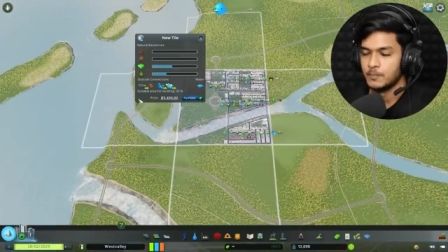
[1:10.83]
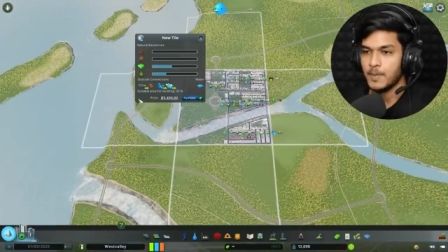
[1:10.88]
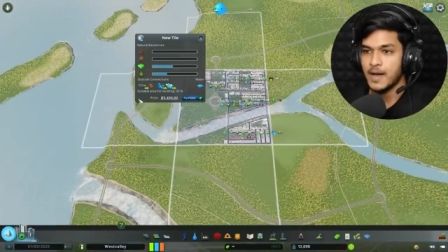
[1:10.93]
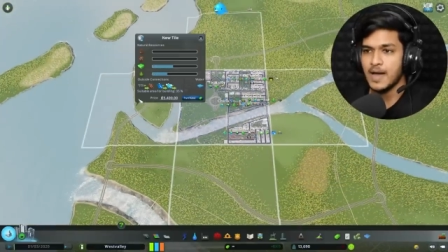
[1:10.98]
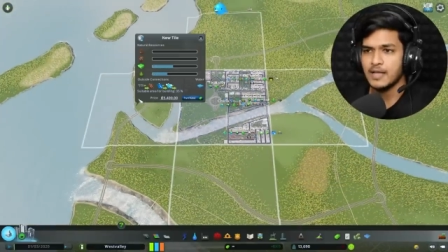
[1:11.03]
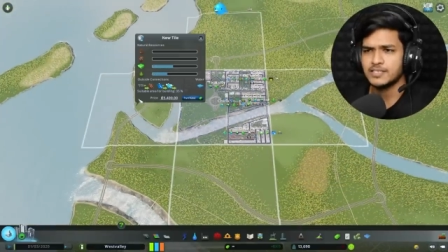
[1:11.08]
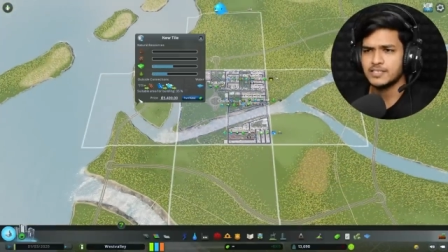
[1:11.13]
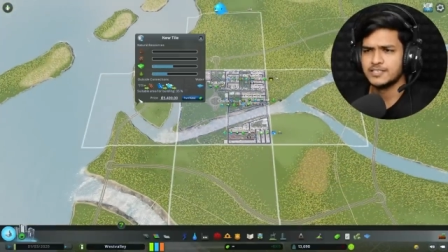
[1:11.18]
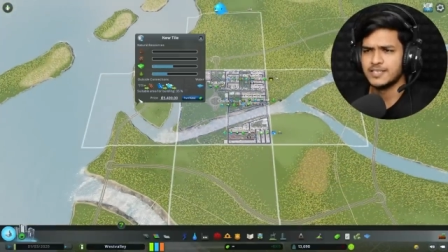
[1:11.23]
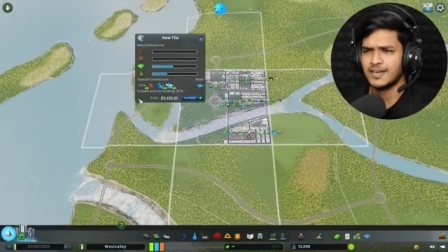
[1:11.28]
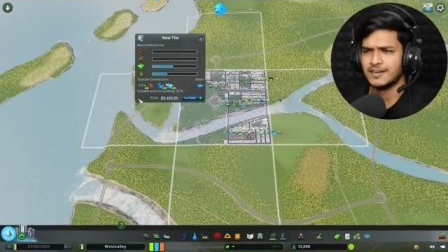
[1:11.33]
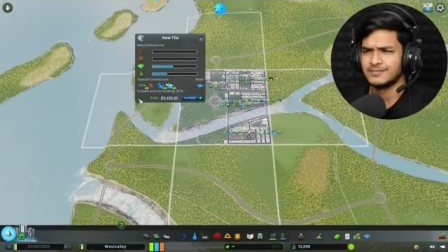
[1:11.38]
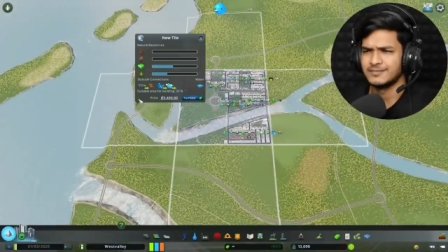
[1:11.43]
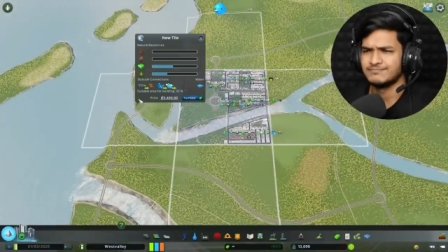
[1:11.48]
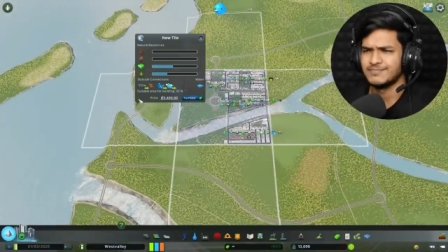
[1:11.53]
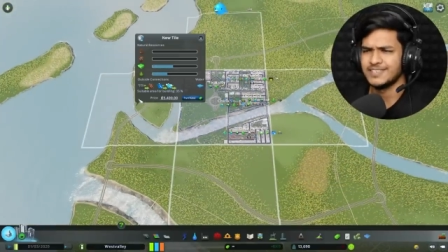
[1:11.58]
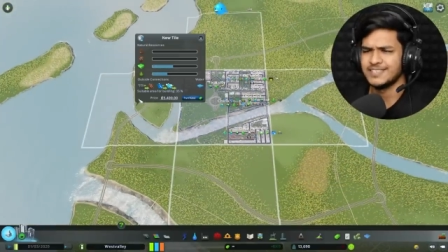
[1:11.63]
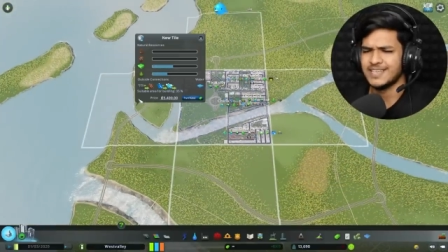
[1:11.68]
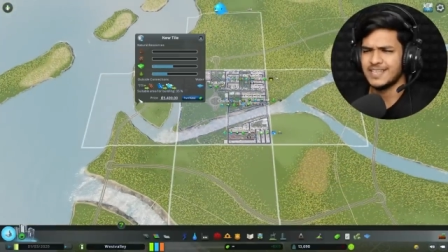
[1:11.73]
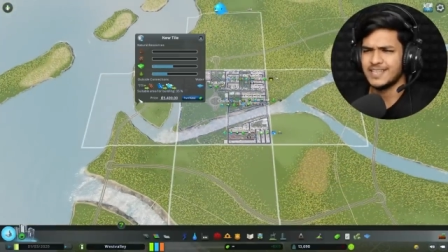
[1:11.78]
पाँच हज़ार
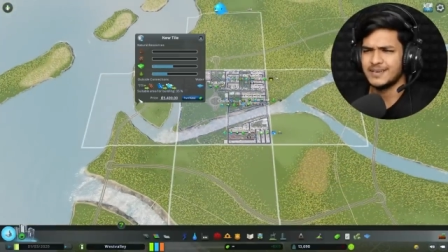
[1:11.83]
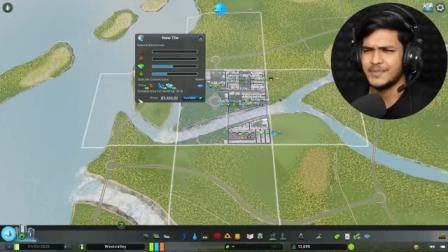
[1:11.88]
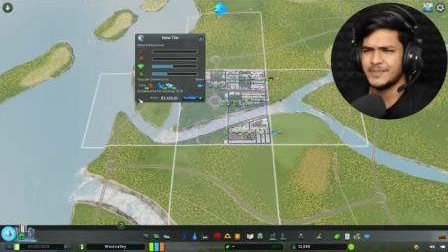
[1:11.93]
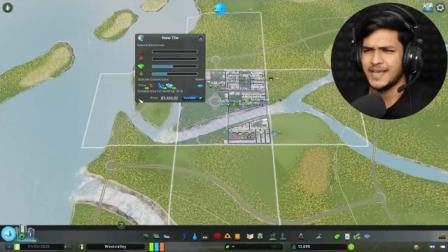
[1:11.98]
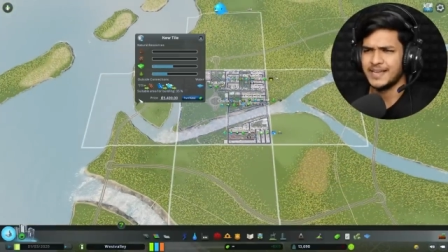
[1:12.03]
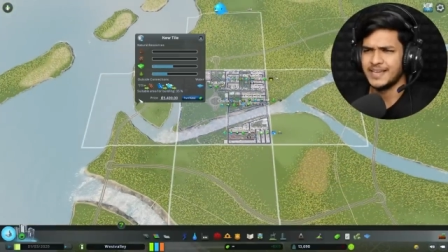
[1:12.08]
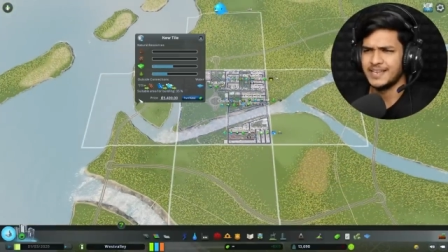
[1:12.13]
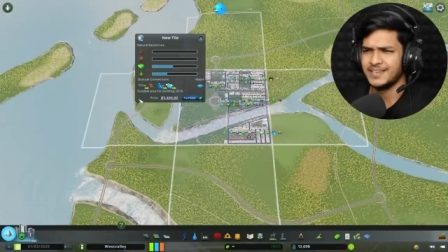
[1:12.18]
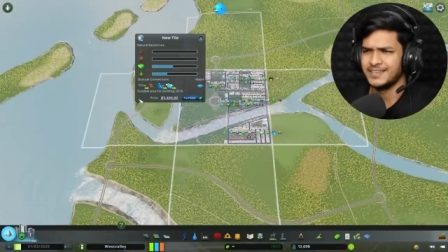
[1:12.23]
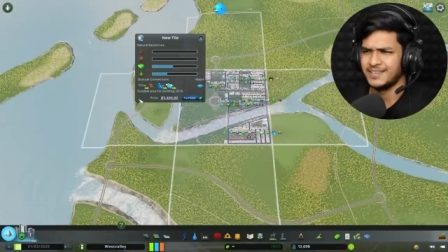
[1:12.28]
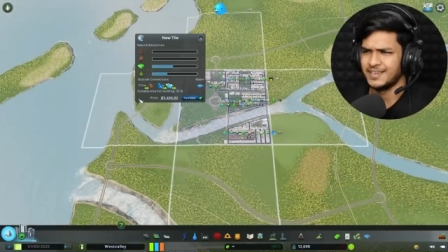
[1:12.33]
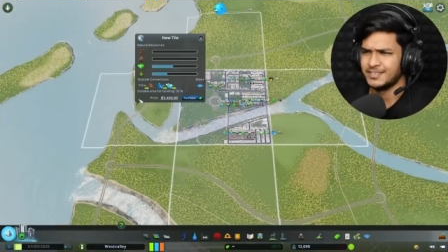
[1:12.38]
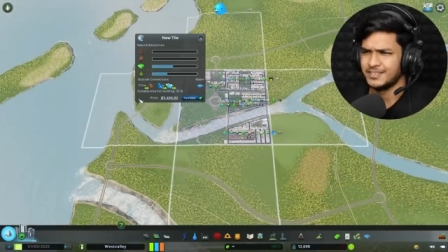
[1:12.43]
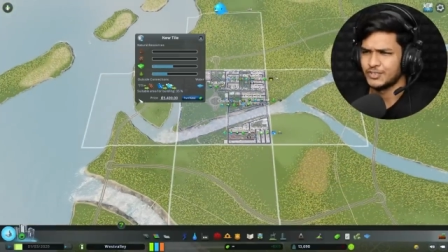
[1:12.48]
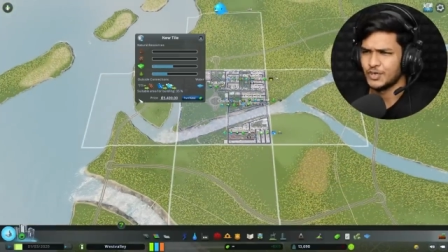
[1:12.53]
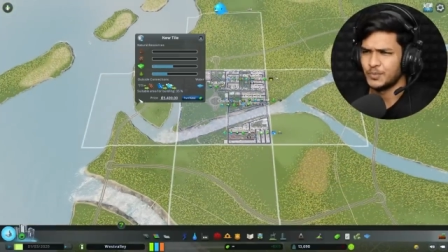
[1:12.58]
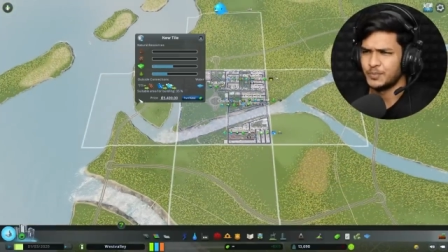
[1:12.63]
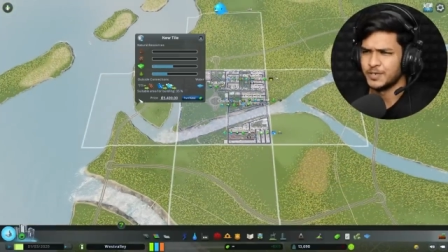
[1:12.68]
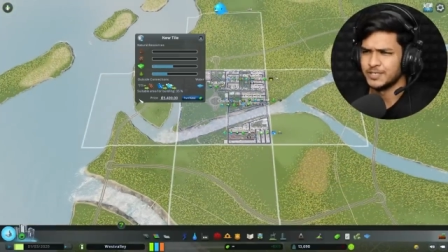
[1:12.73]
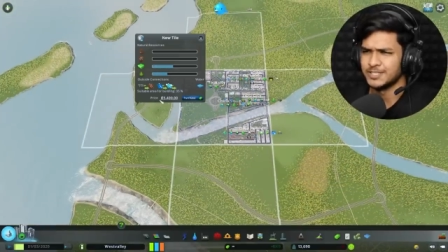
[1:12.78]
भाई ज़्यादा महंगी नहीं है
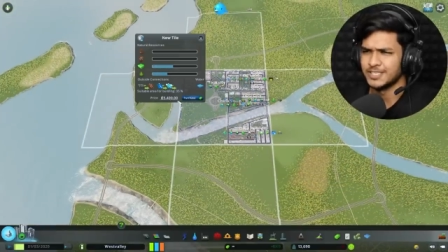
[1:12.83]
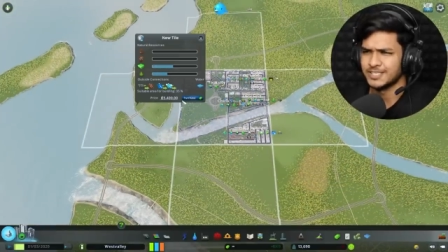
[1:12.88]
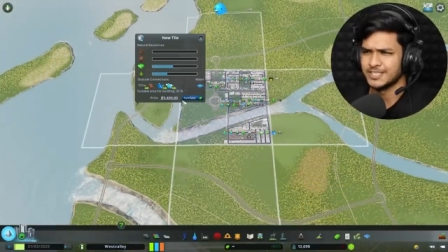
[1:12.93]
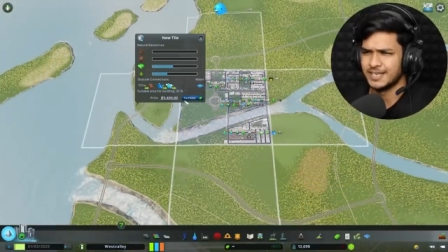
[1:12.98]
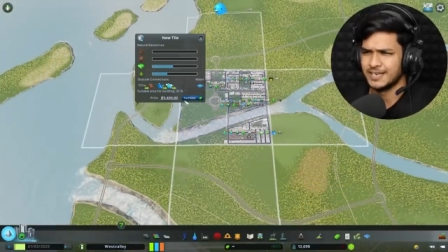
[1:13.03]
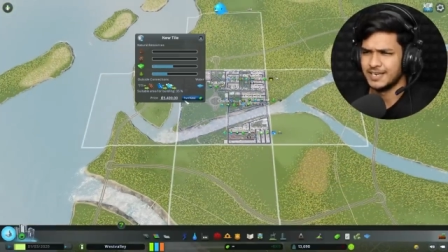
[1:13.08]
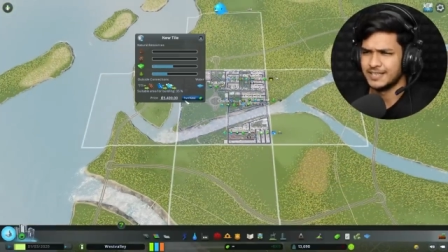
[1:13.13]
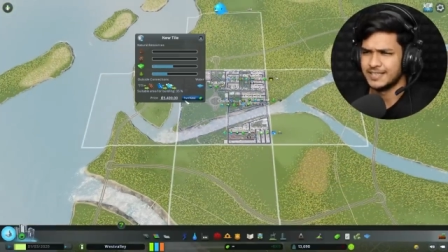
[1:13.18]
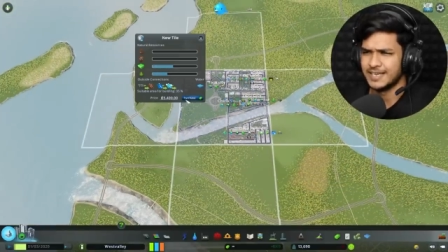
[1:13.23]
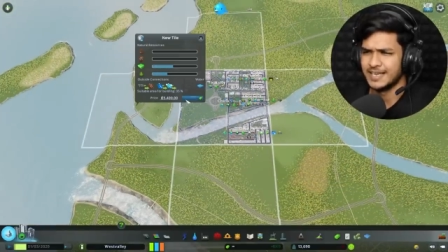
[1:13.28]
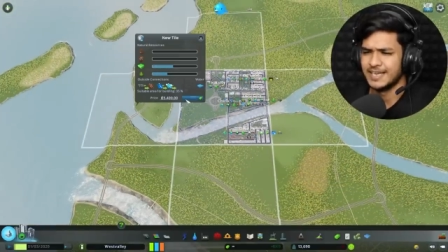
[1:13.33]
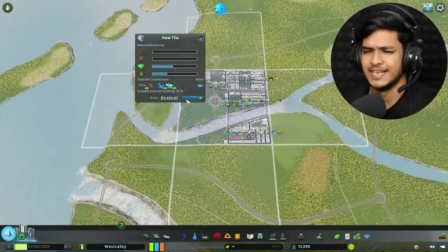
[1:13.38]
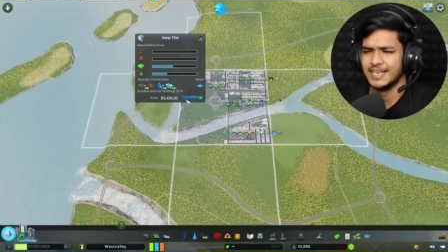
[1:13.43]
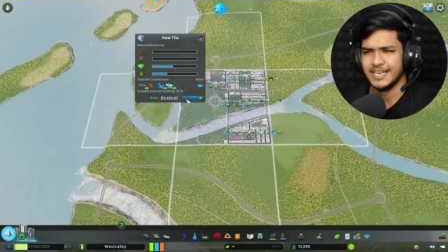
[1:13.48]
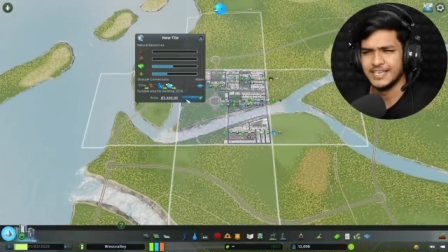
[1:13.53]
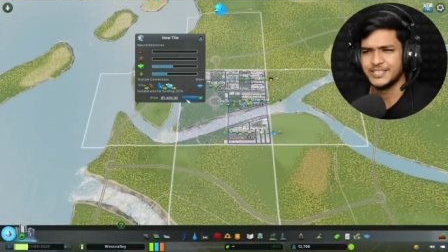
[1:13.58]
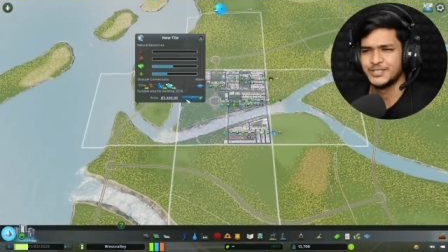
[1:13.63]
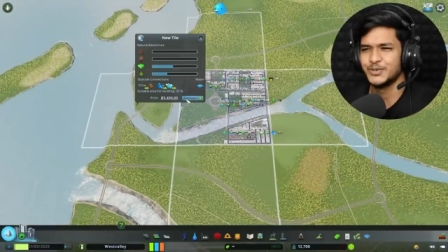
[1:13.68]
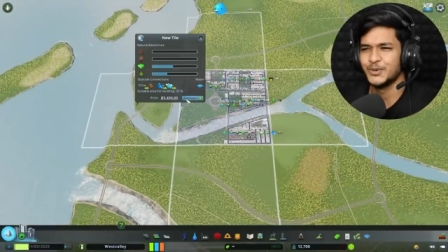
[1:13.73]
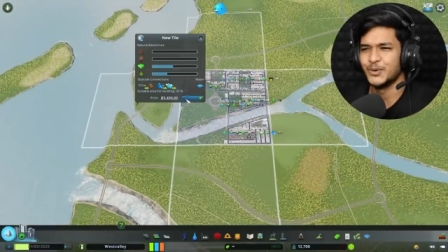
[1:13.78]
इसको परचेस कर लेते हैं
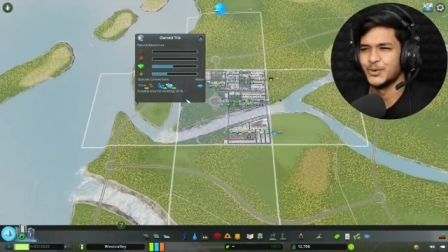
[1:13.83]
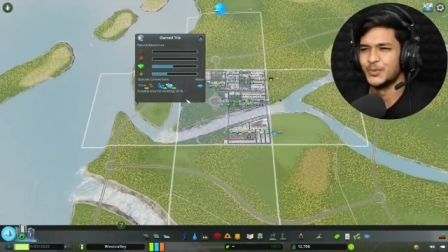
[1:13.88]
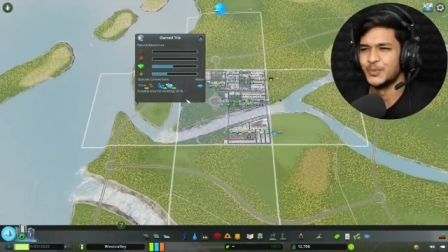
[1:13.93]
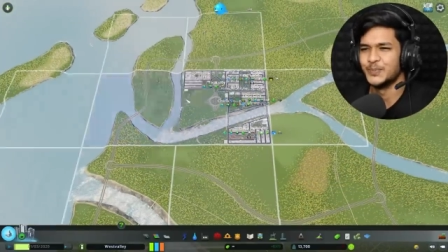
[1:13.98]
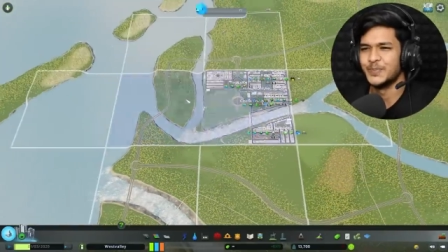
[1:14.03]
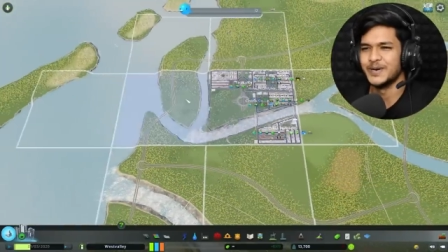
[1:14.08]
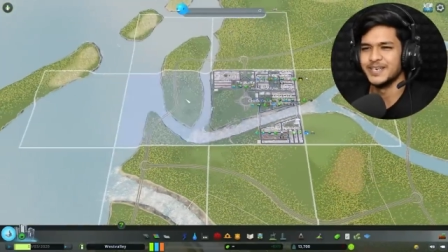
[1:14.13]
लेट्स गो